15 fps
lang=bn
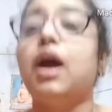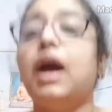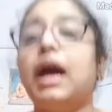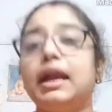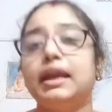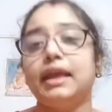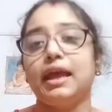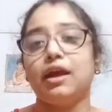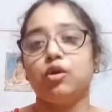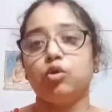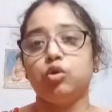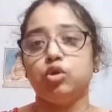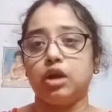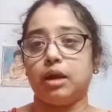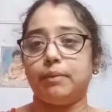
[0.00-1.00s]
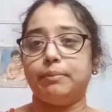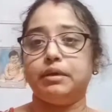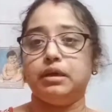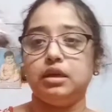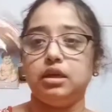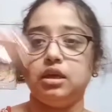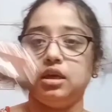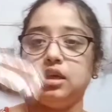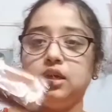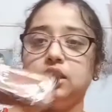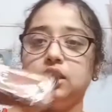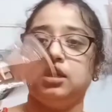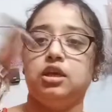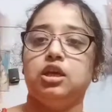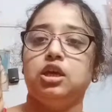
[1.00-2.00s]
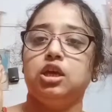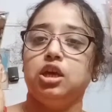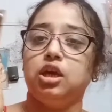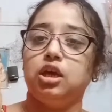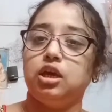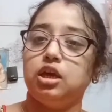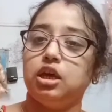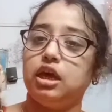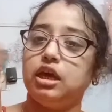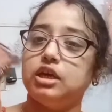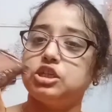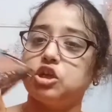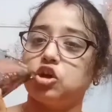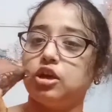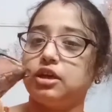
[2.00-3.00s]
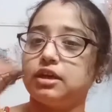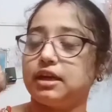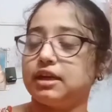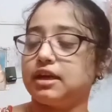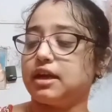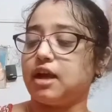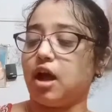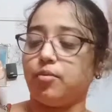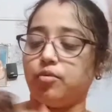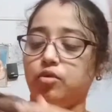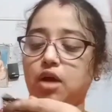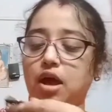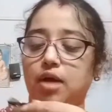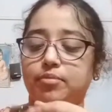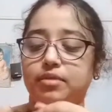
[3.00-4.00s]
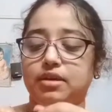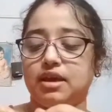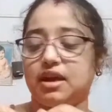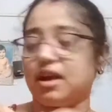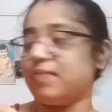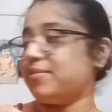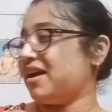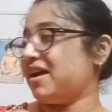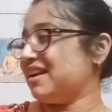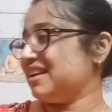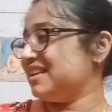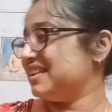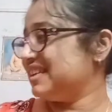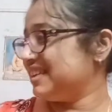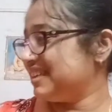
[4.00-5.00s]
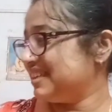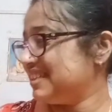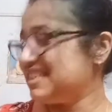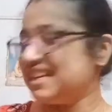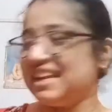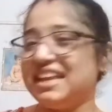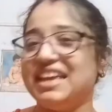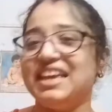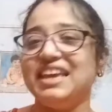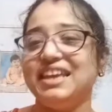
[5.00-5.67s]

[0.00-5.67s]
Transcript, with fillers: আর এখন আমি এই চকলেট কেকটা খাবো আমি আর আমার ছেলে